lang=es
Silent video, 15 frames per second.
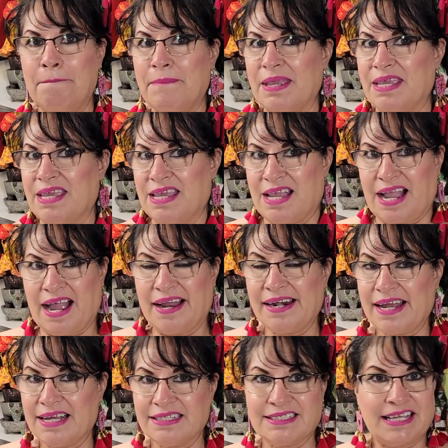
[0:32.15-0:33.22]

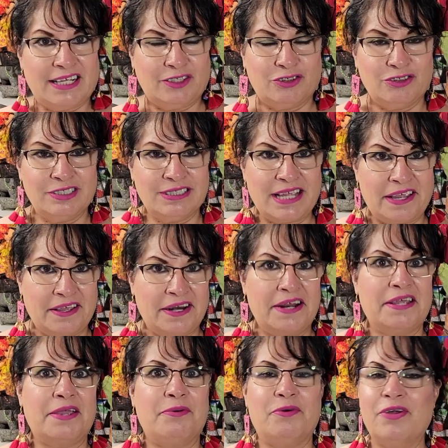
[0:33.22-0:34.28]
mexicanas, entonces, ¿qué
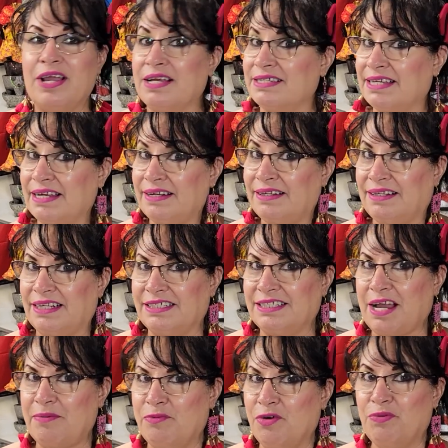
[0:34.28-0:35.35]
creen que voy a hacer? Que
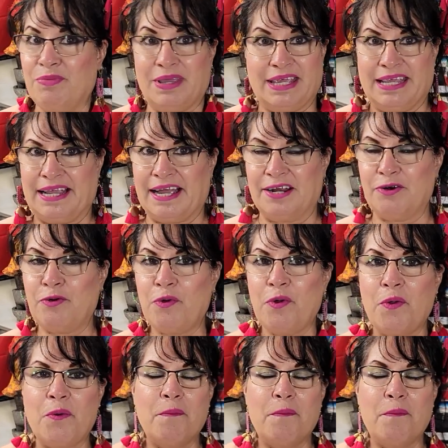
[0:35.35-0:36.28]
sea muy mexicano.